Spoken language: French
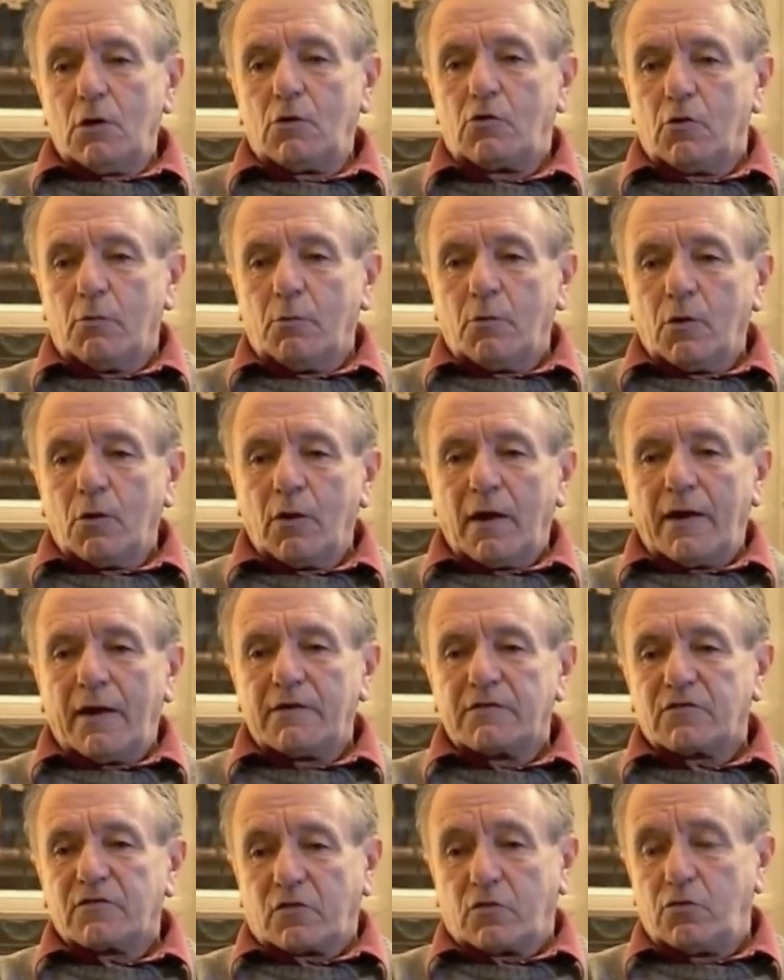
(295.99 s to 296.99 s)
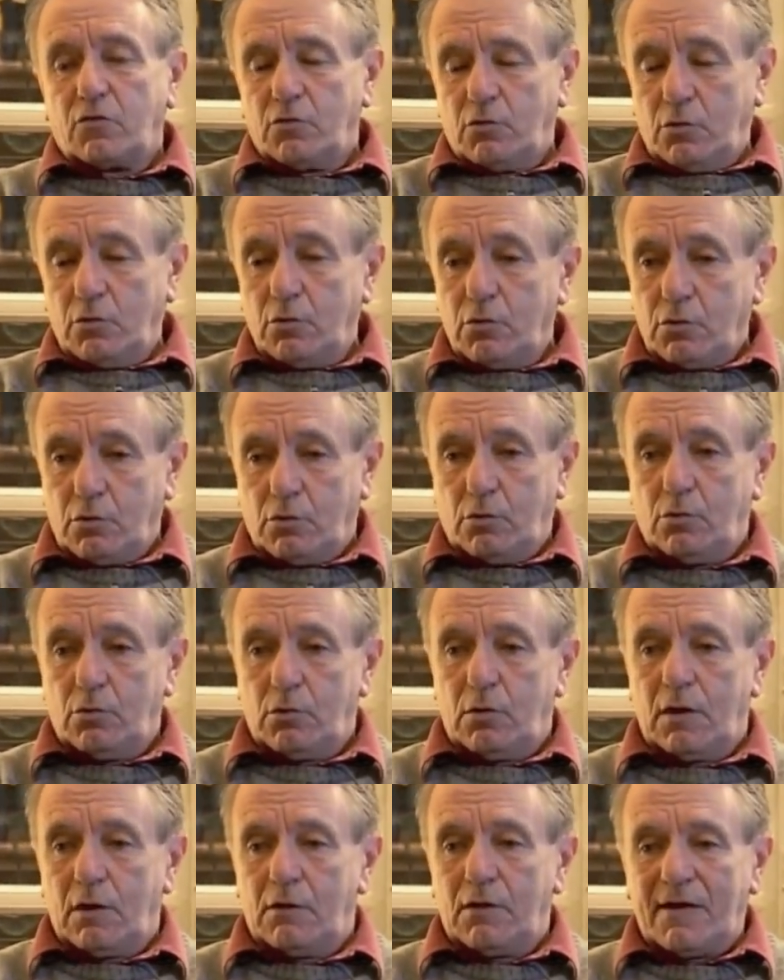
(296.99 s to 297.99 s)
comment est-ce
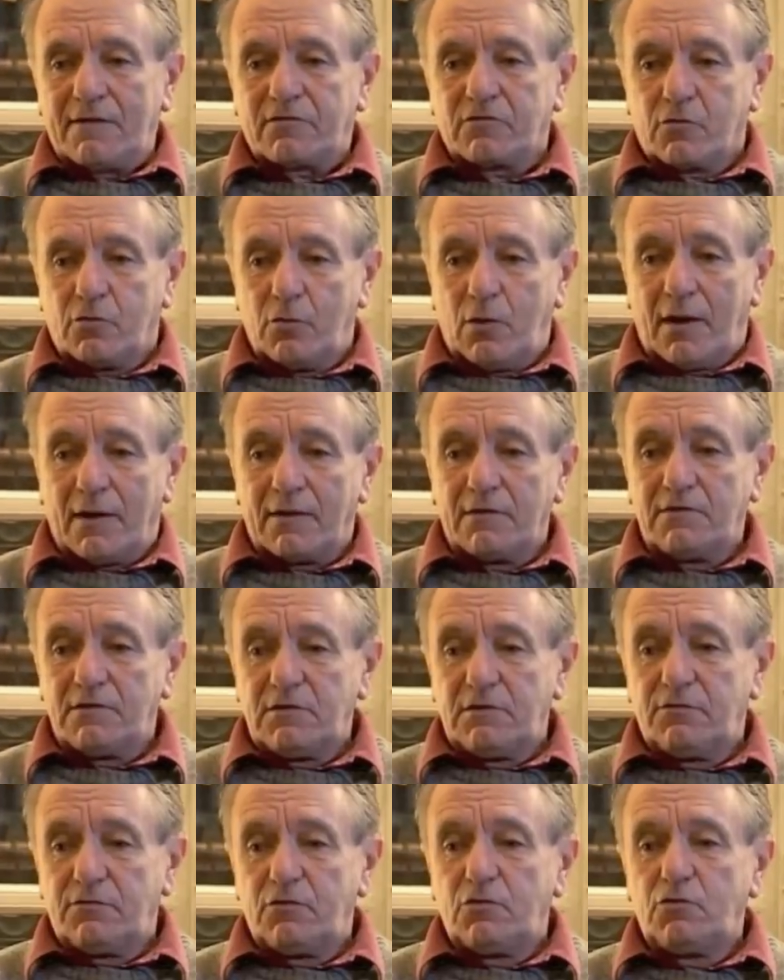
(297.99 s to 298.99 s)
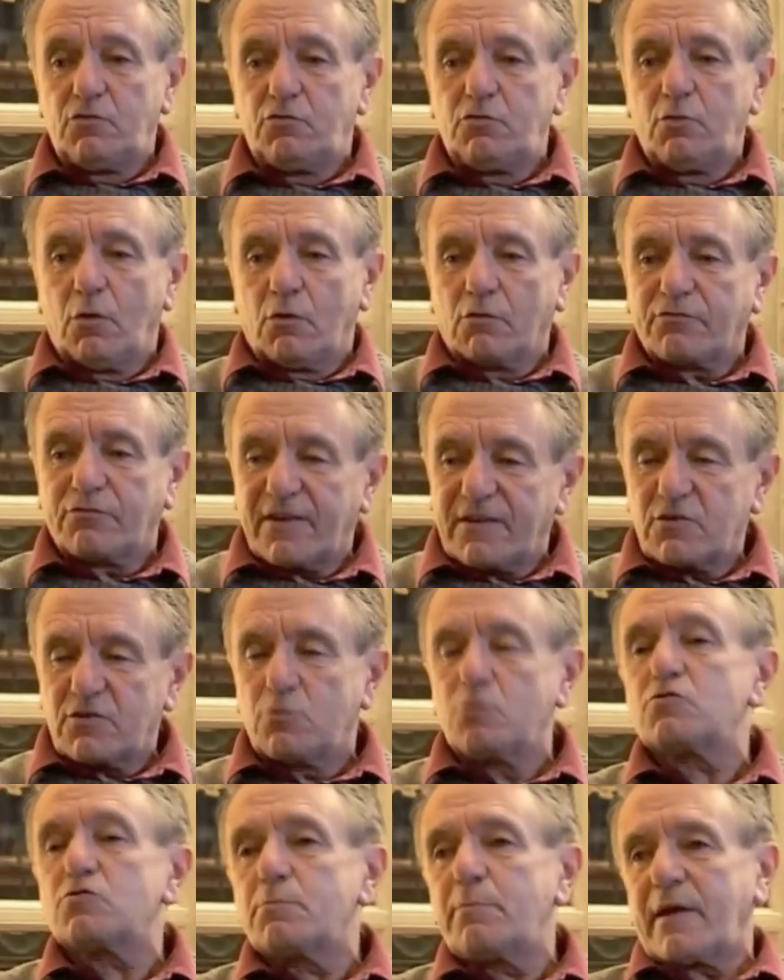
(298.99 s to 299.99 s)
que est-ce que l'individu en face
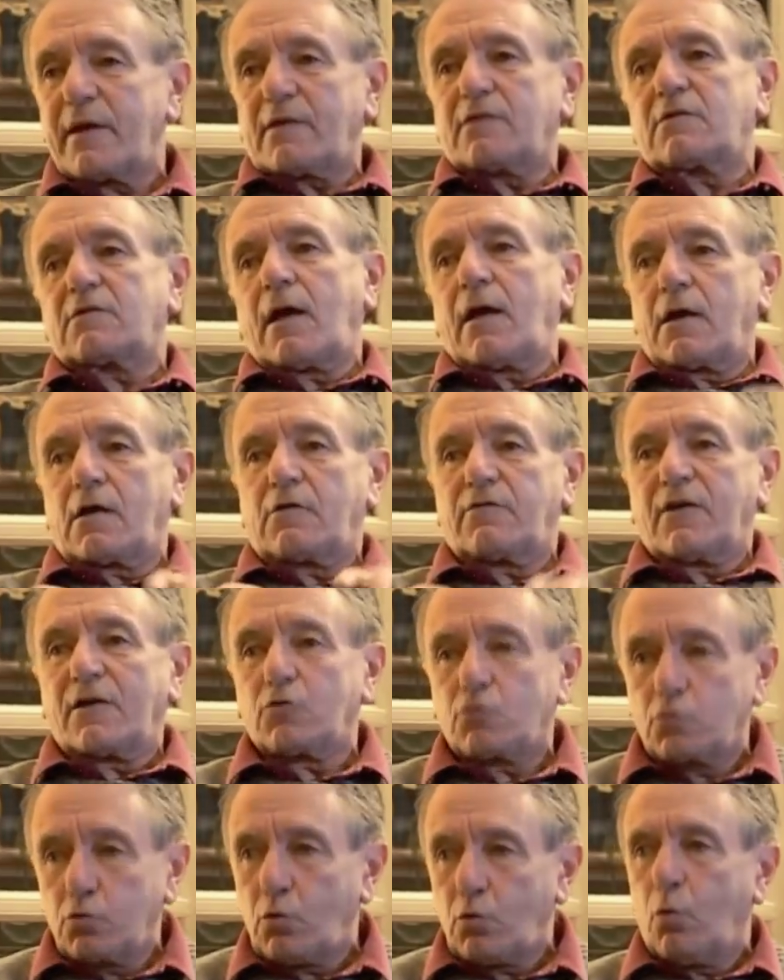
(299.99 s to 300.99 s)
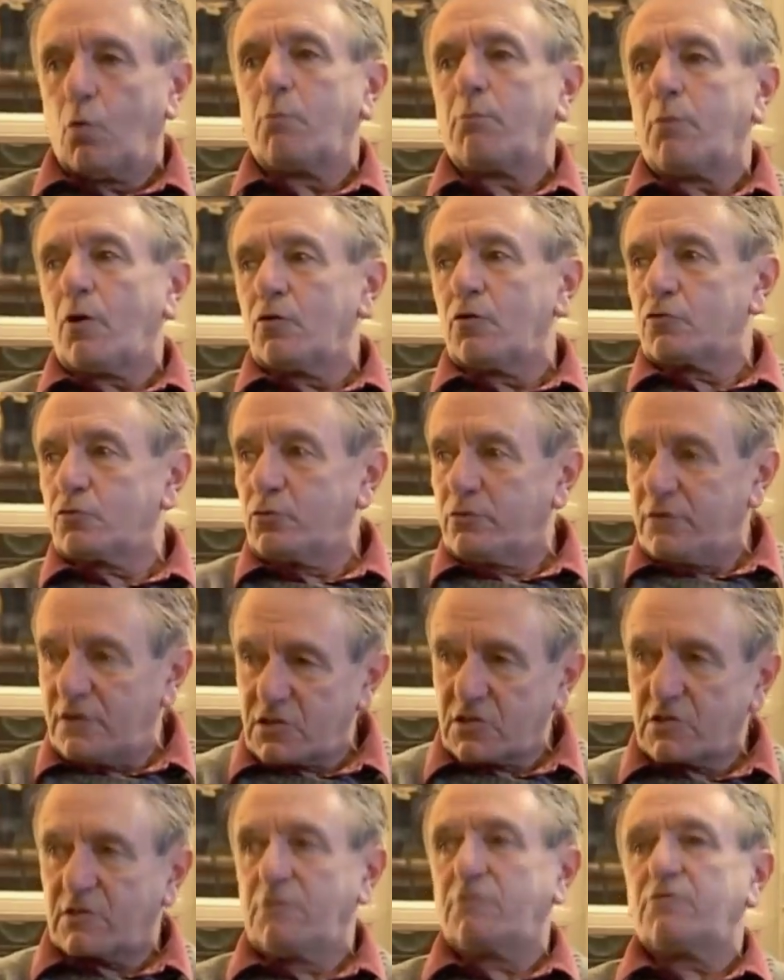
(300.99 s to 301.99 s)
du spectacle va tout comprendre, tout
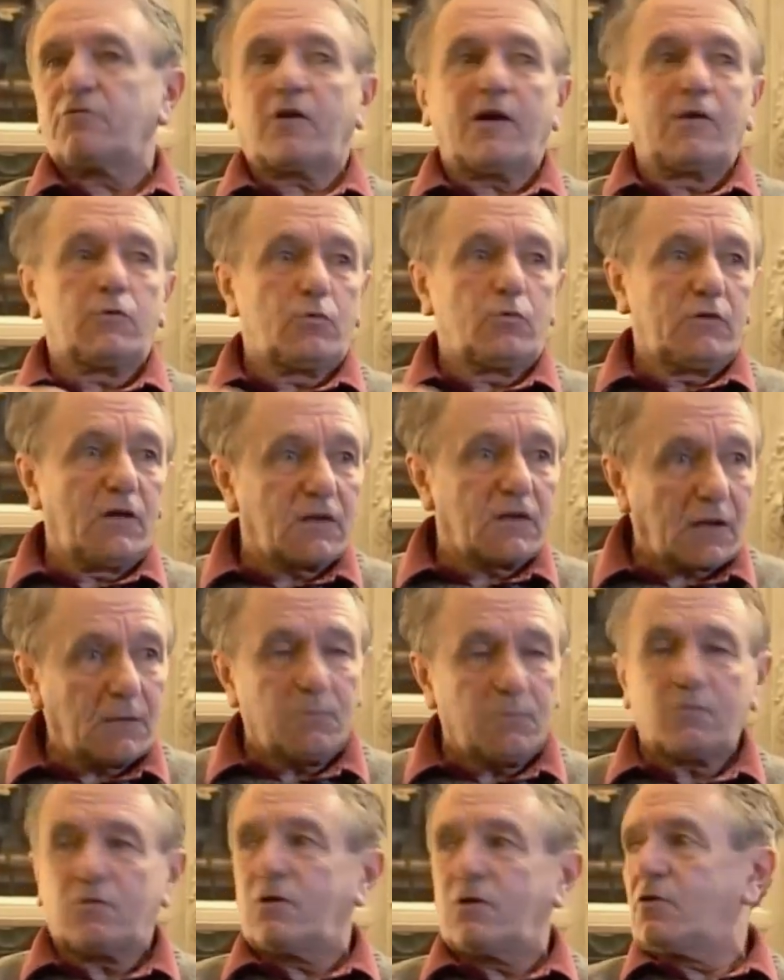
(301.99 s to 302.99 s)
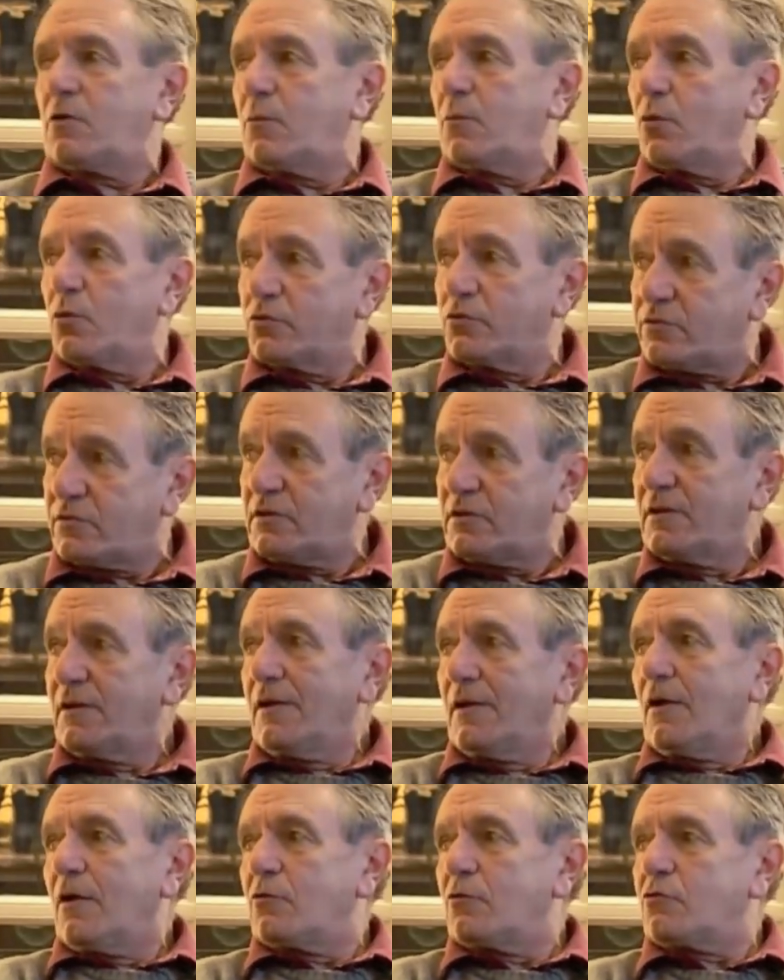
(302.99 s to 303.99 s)
déchiffrer, tout décrypter, comme on dit,